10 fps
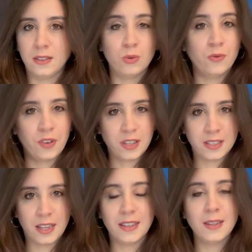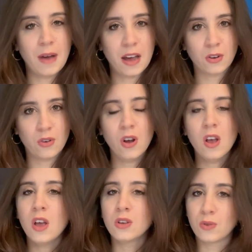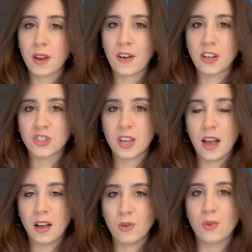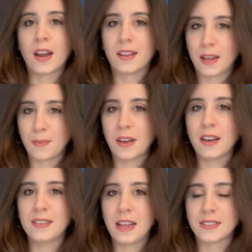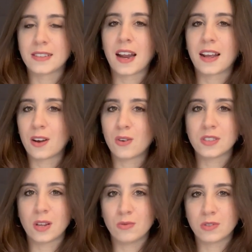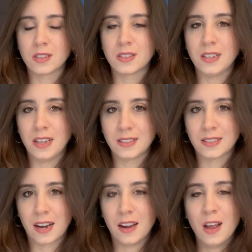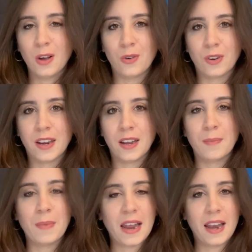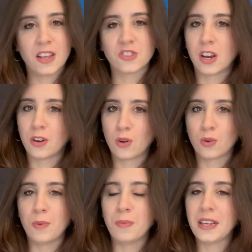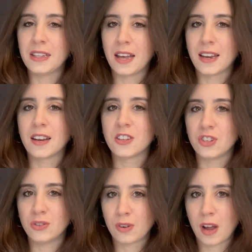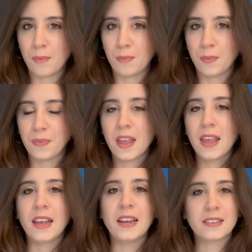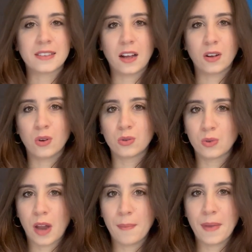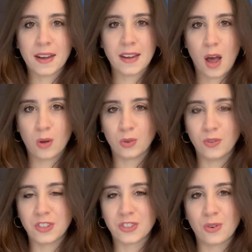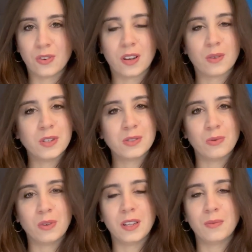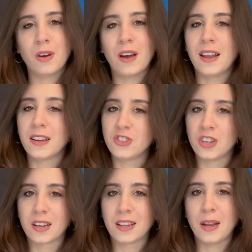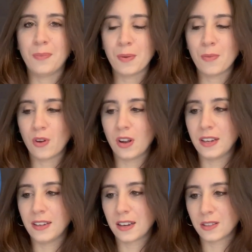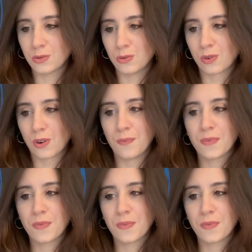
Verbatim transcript: Dumfries e Di Marco, sulle fasce ancora Darmian a destra e Carlos Augusto a sinistra, con Barella, Cialanoglu Cialanoglu e Mkhitaryan a centrocampo. In attacco Turam e Arnautovic con quest'ultimo alla ricerca del primo gol in nerazzurro.